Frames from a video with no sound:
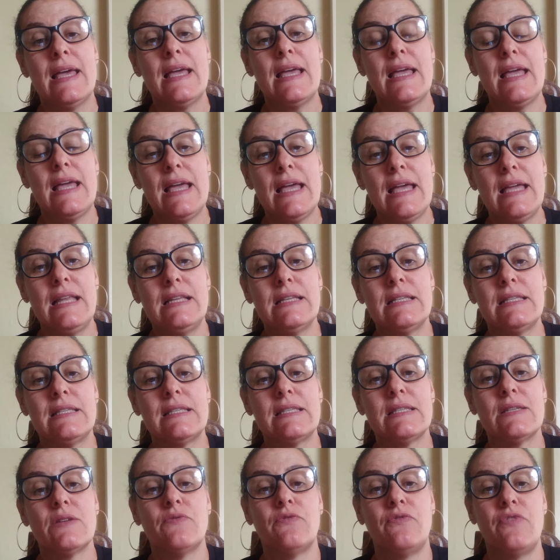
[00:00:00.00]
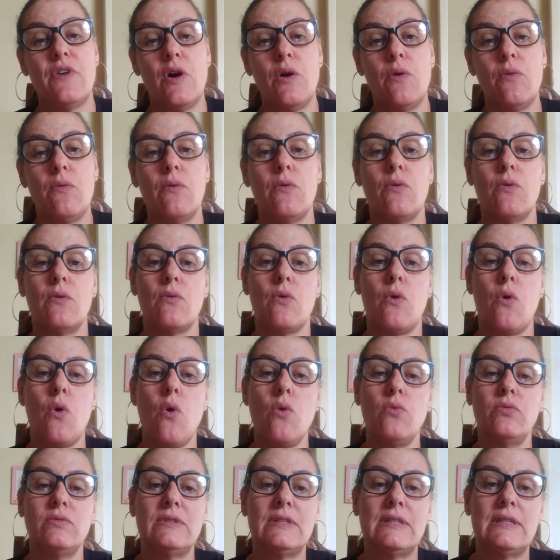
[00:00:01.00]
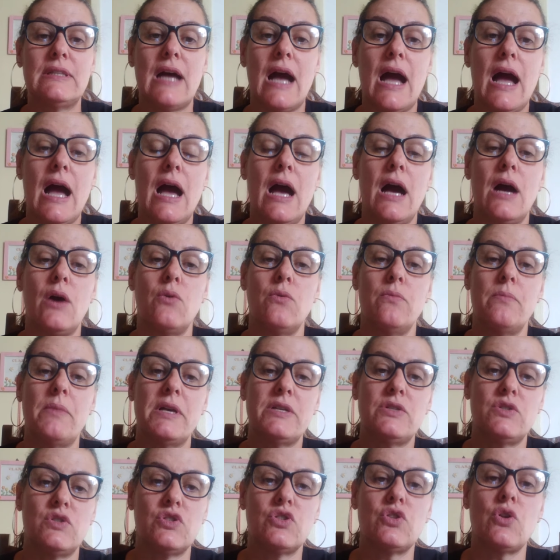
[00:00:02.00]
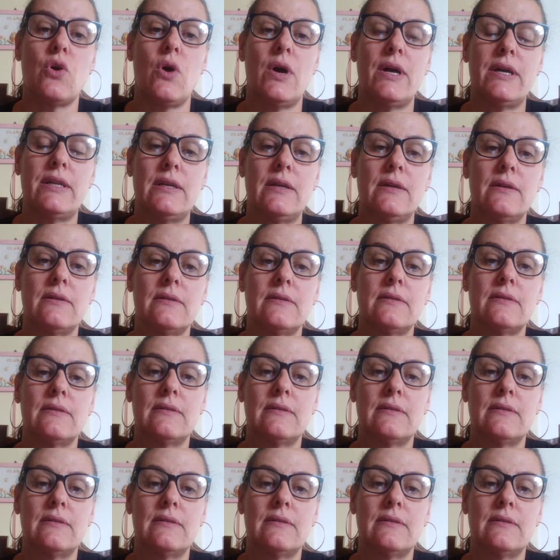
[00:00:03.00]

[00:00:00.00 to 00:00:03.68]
eles vão contar uma história,